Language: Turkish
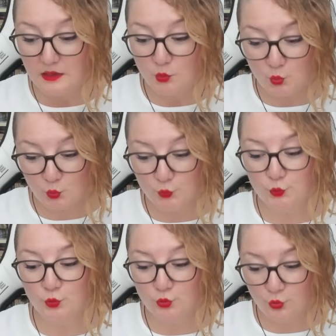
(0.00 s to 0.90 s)

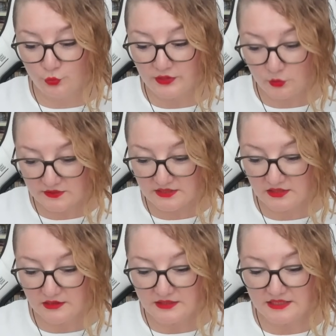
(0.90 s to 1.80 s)
Kültür kuriosa
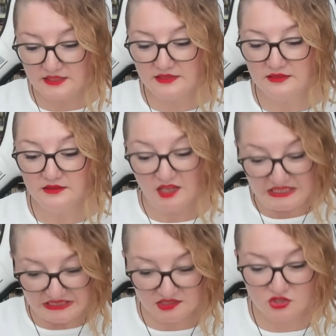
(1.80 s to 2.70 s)
yazarın
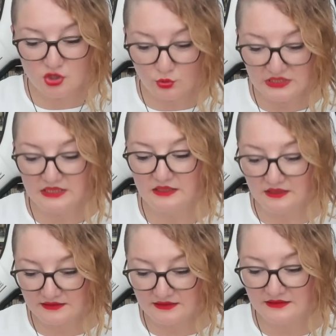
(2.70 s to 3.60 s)
akılcı olarak
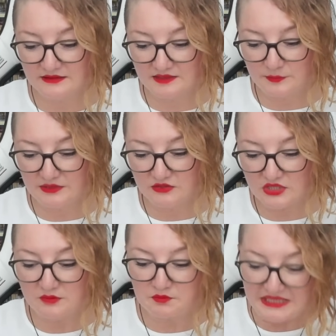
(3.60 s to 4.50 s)

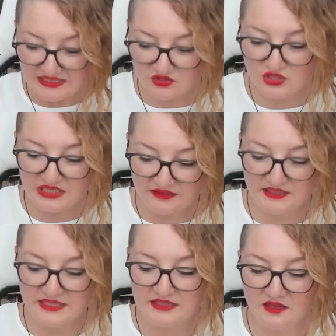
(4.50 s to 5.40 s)
adlandırılabilecek birinci
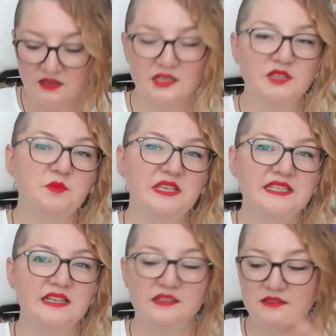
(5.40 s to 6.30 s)
devresine ait bir
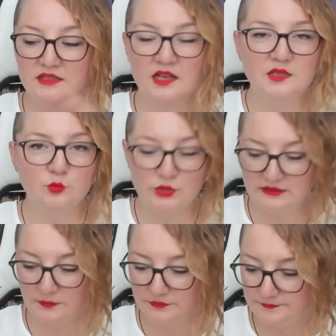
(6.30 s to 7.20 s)
eserdir. Yani bu
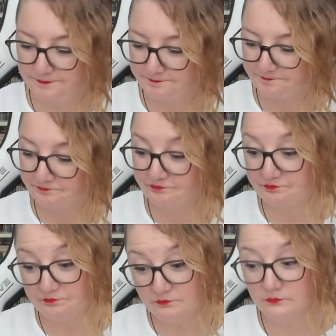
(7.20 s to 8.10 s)
kitap.
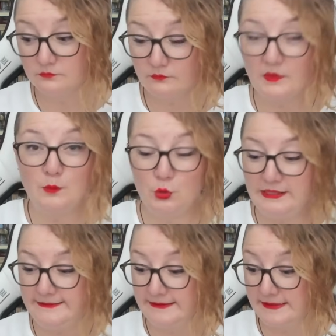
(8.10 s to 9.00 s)
Böyle
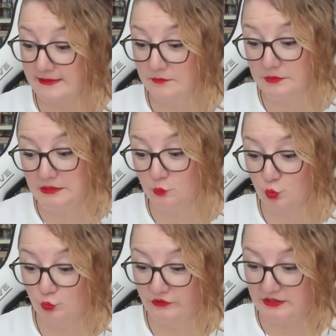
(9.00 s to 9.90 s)
enteresan bir
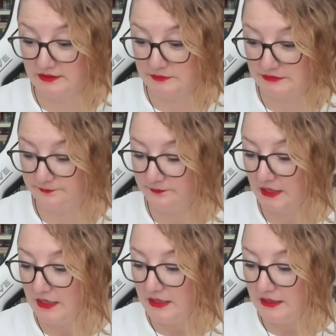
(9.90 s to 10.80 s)
durumu var adamın.
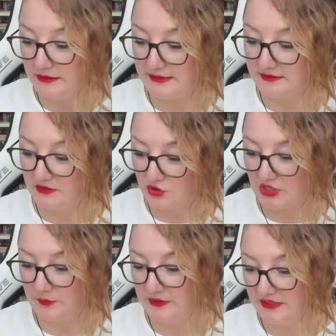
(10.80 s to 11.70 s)
Neyse
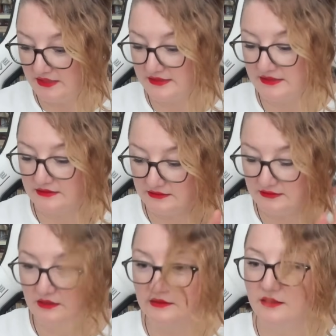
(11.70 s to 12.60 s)
Dinçer Bey'in yazdıkları
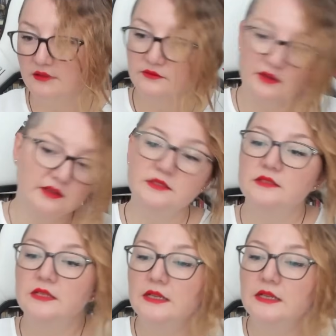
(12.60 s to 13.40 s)
daha da var.